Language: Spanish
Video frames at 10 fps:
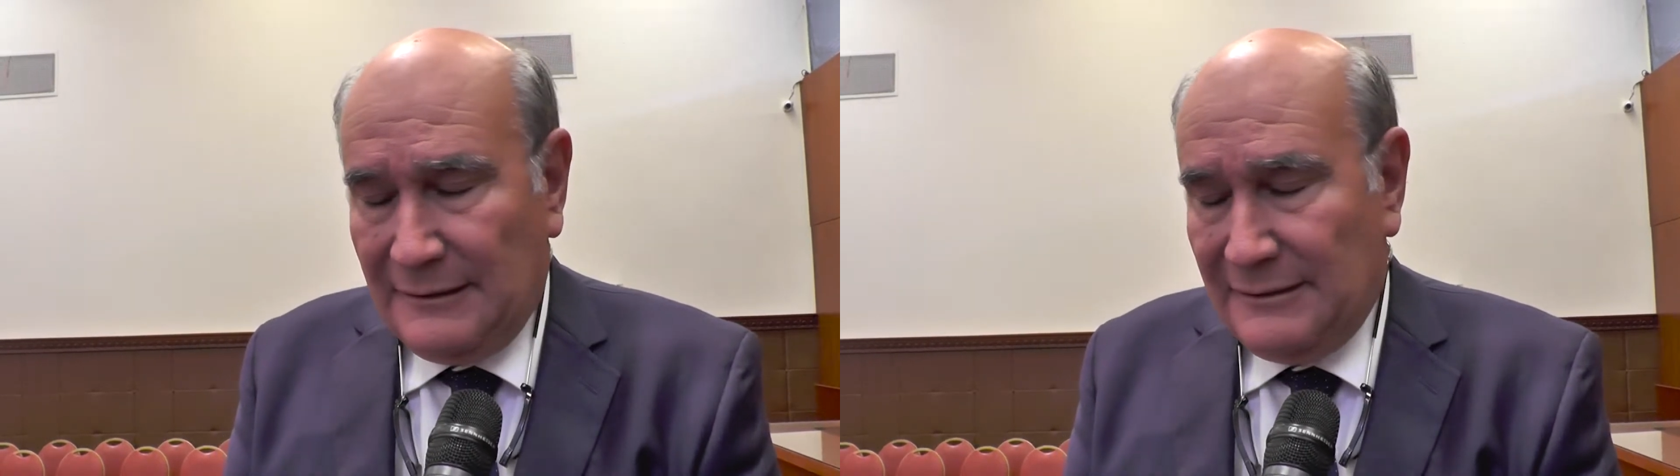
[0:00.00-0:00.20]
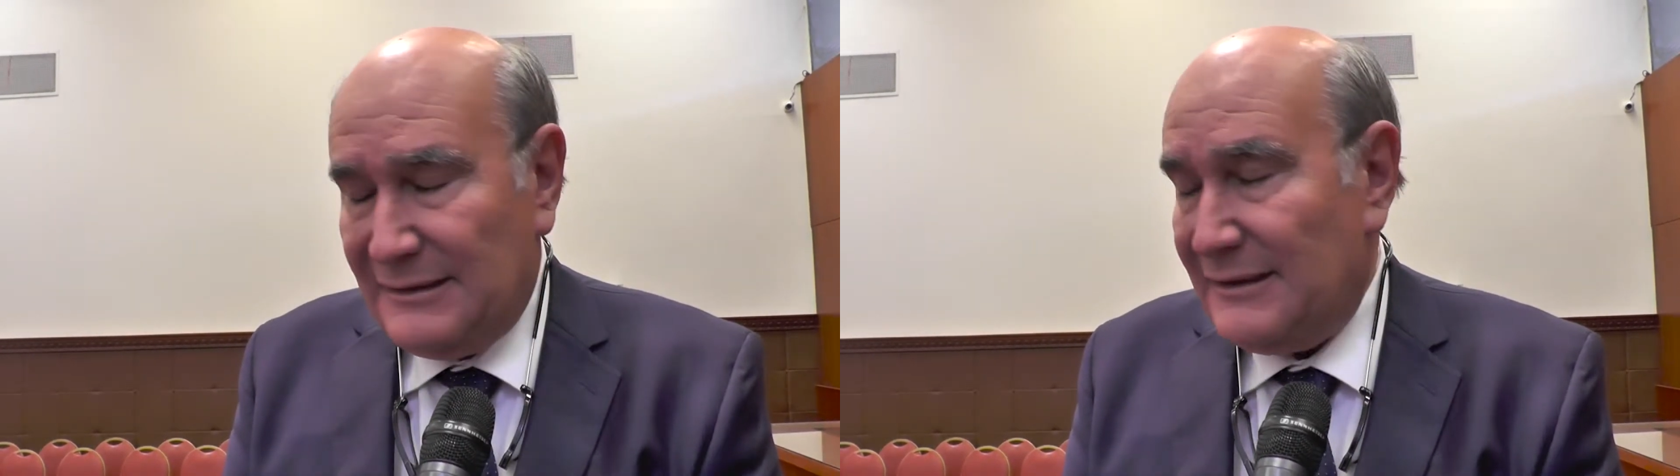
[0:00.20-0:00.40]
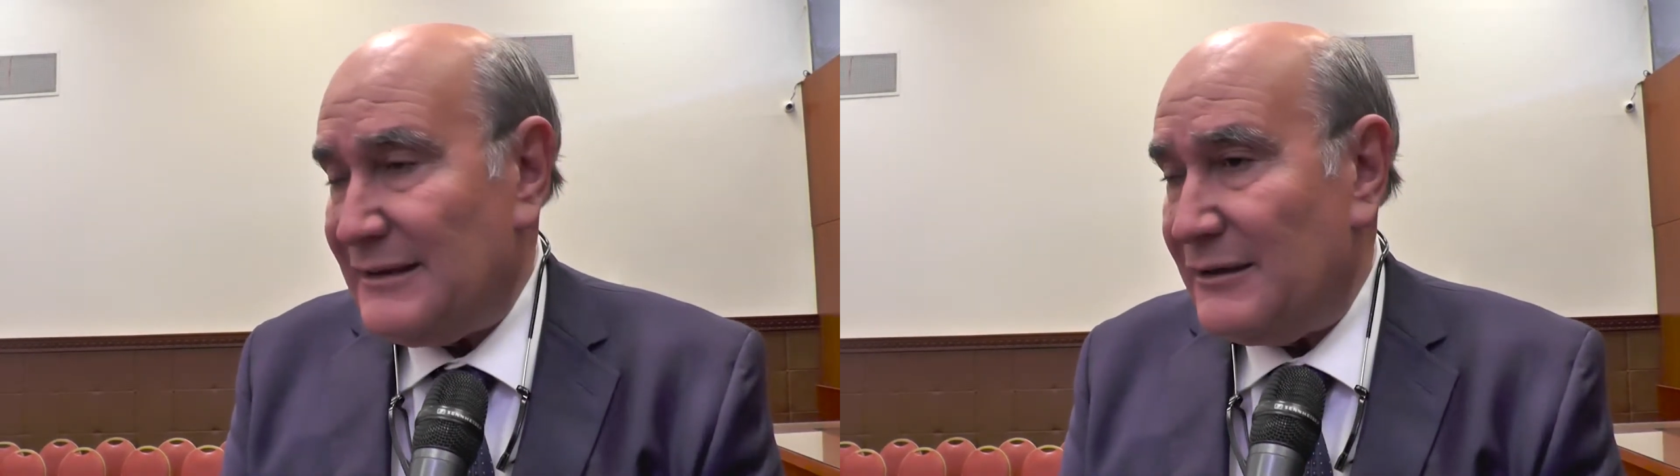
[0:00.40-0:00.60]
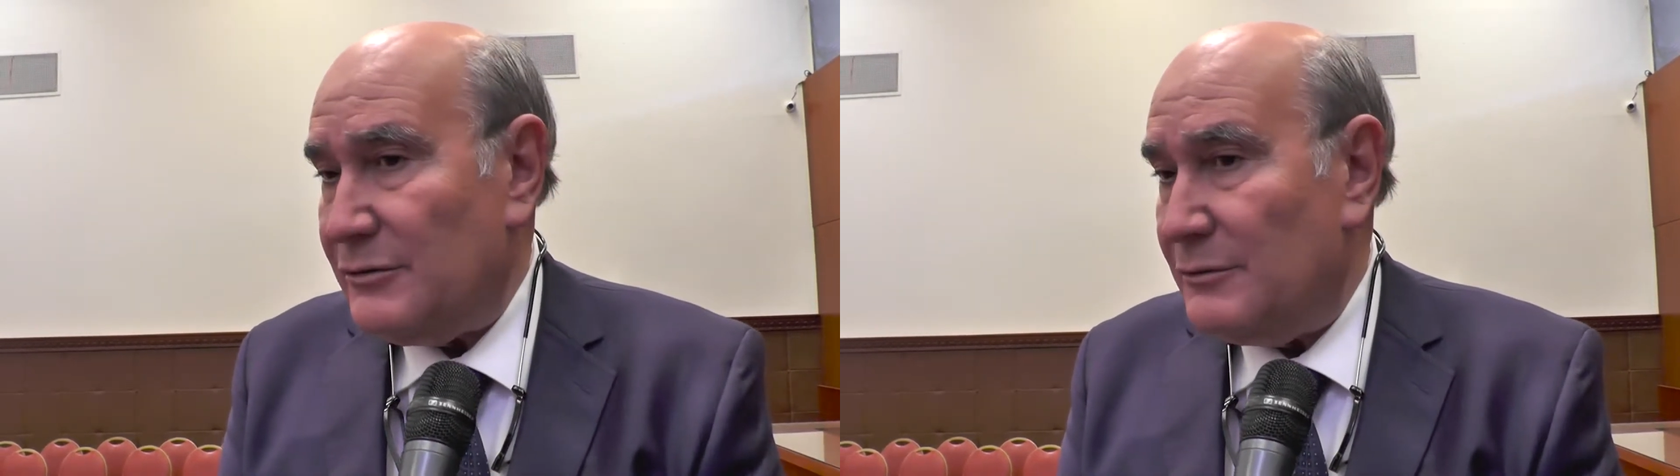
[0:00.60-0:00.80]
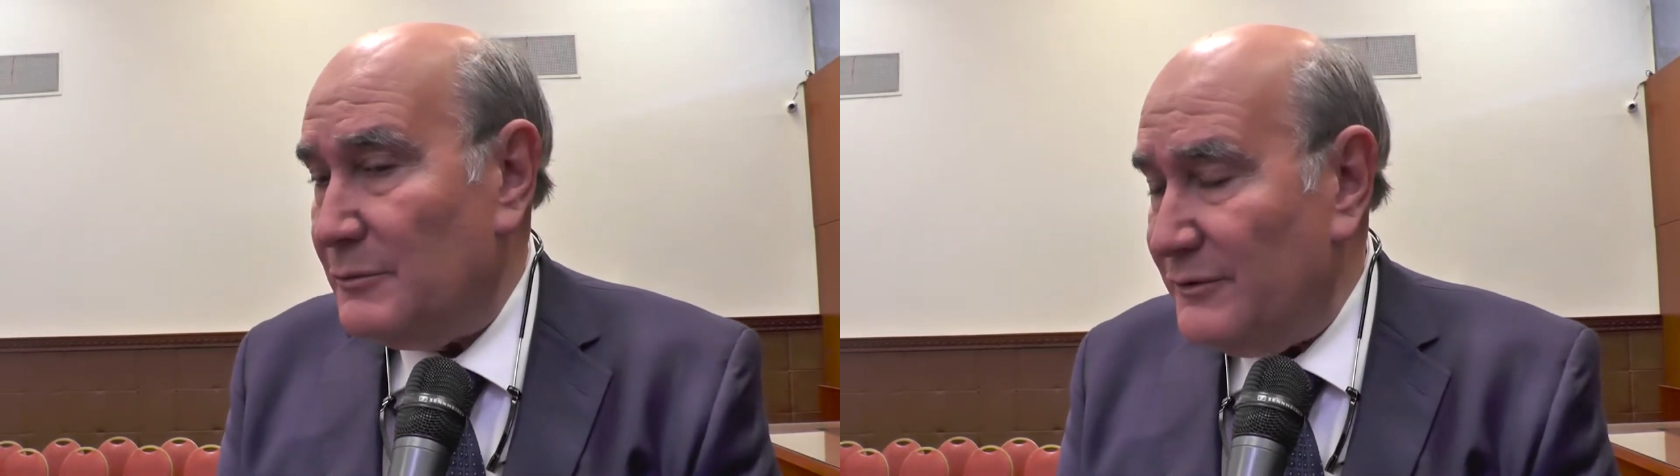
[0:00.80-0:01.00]
se
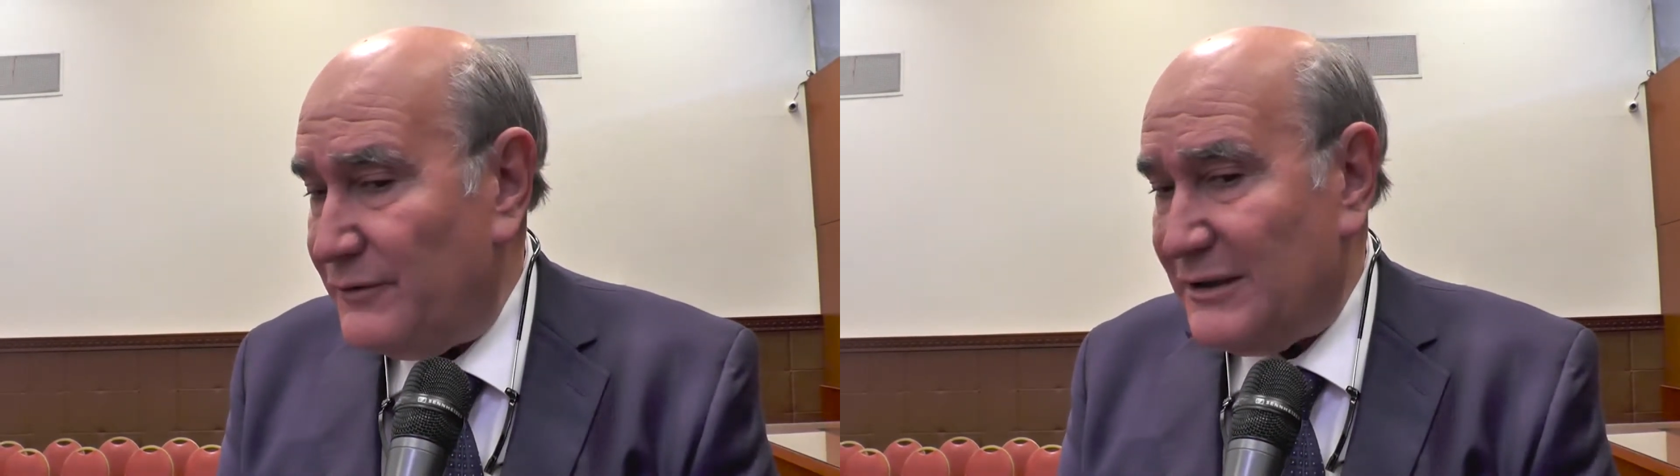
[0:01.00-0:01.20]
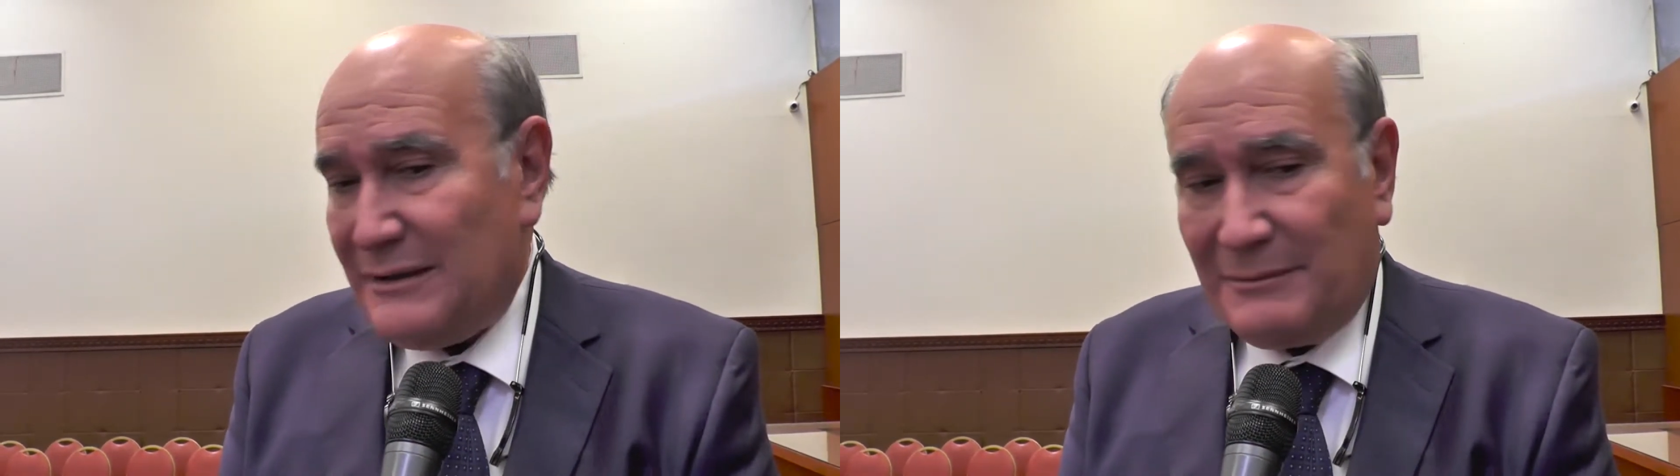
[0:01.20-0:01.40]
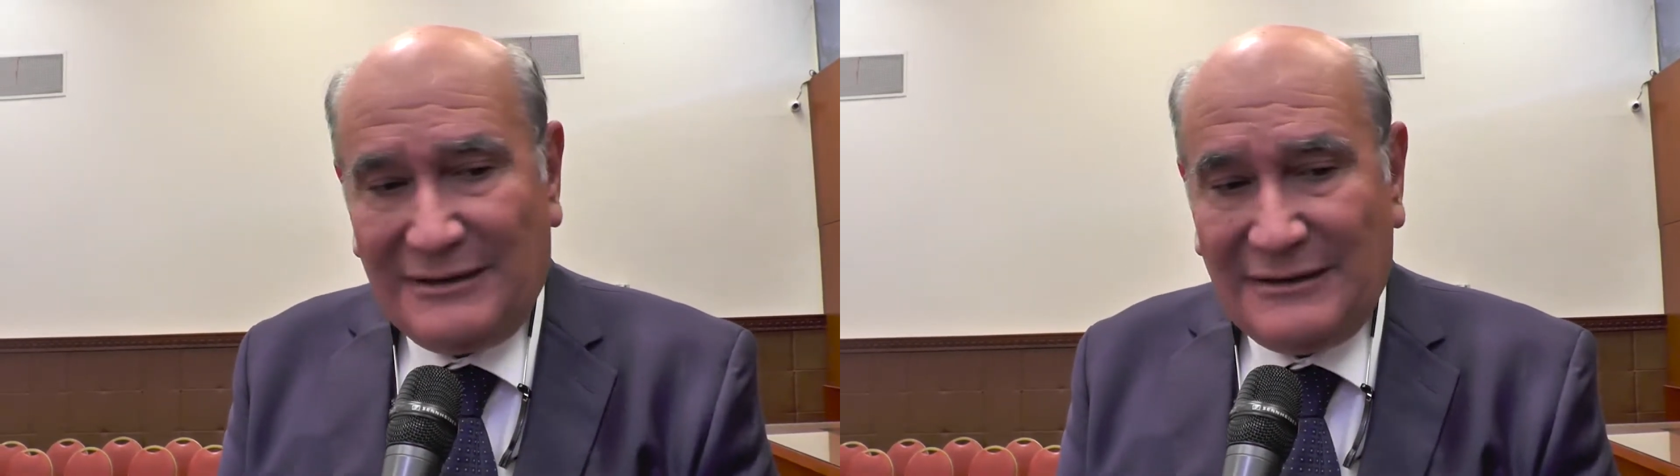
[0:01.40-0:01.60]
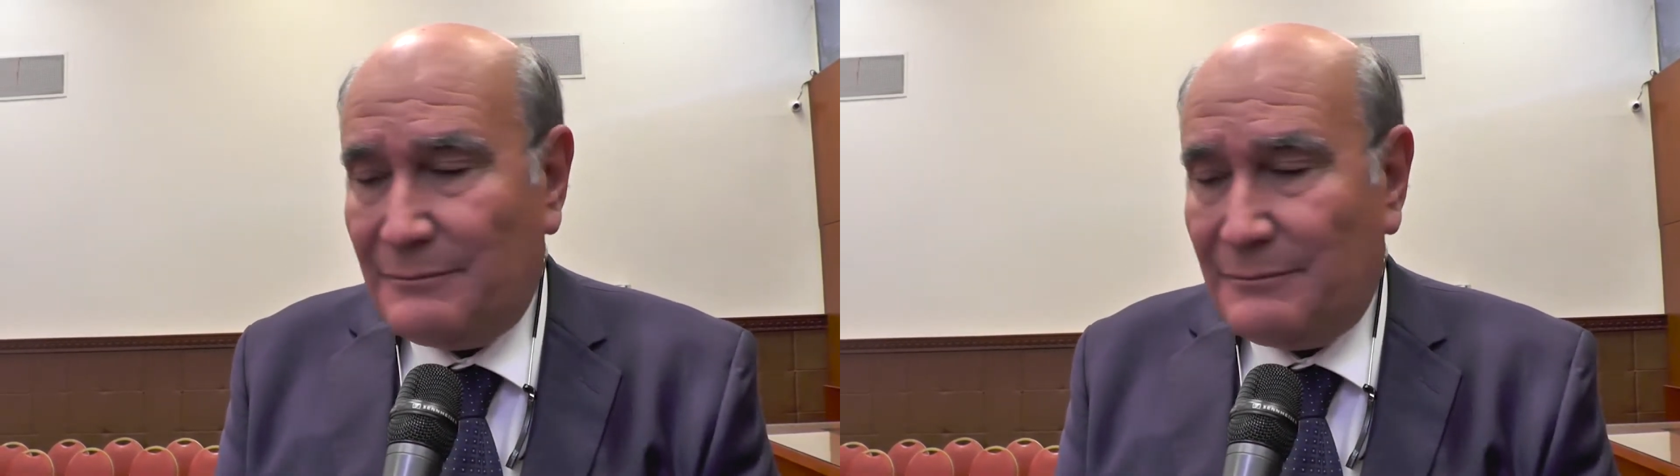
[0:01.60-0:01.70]
trató muy fuertemente,